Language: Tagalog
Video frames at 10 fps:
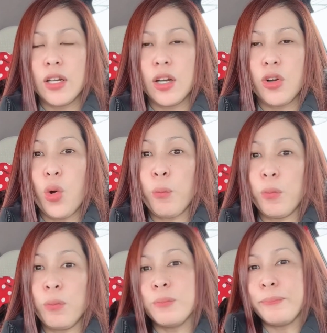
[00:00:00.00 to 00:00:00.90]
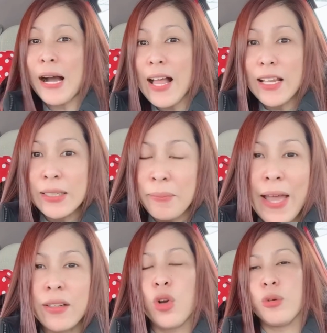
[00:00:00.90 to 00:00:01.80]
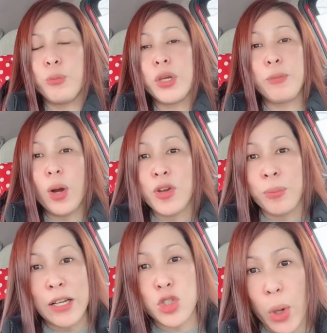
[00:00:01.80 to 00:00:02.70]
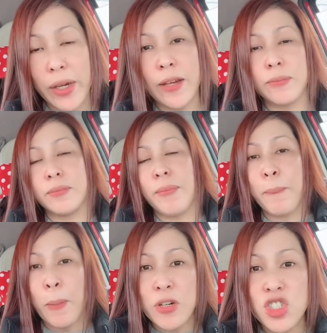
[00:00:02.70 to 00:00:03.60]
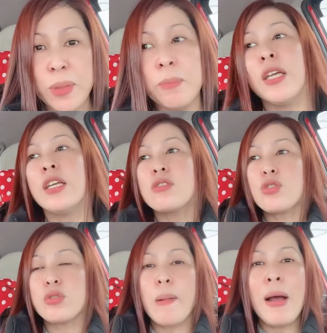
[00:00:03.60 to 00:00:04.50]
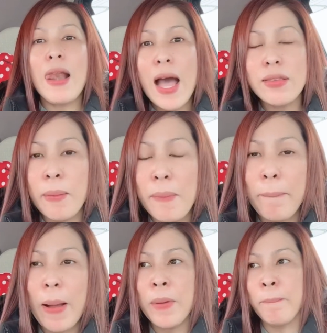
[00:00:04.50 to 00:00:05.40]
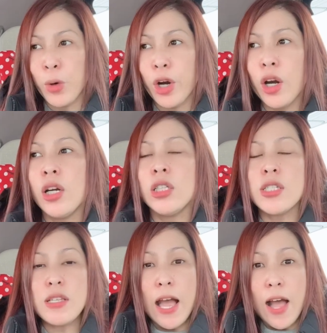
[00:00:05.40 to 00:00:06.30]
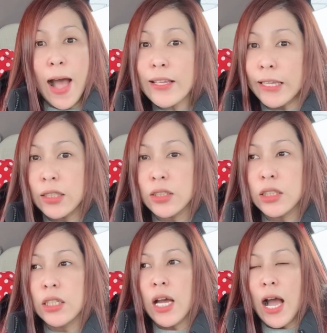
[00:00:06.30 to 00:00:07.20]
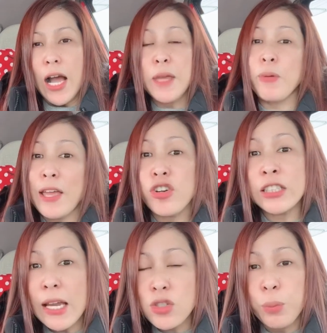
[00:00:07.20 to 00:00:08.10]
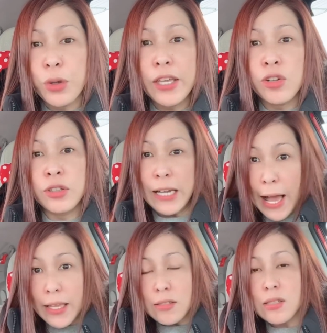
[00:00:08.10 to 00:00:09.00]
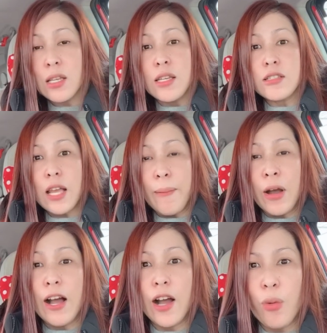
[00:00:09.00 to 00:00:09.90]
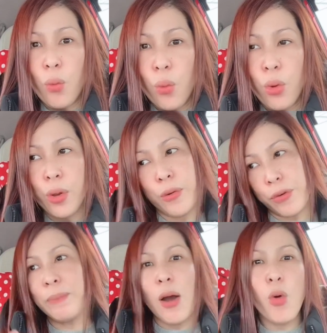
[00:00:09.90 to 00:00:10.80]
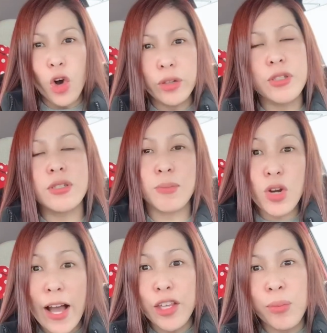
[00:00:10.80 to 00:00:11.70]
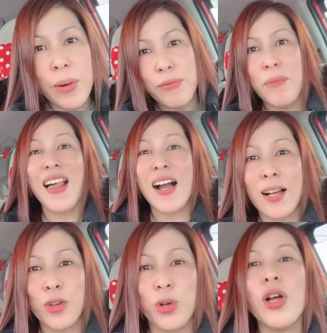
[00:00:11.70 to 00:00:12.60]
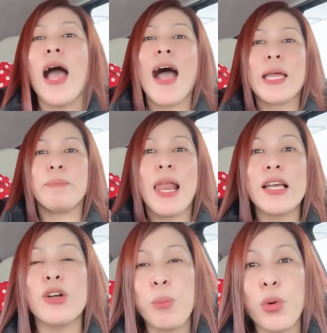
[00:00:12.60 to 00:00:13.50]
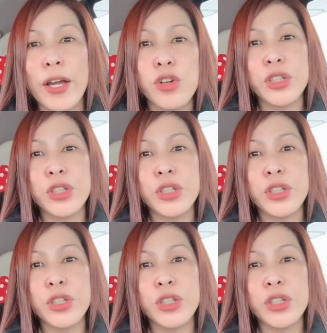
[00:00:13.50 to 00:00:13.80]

kung baka lang naman, pwede po kayong mag-join and mag-membership. So, sa lahat ng magpa-member sa akin, uh, i-prioritize ko po kayo guys sa mga from now on, simula ngayong mag-vlog ako, ay palagi ko po kayong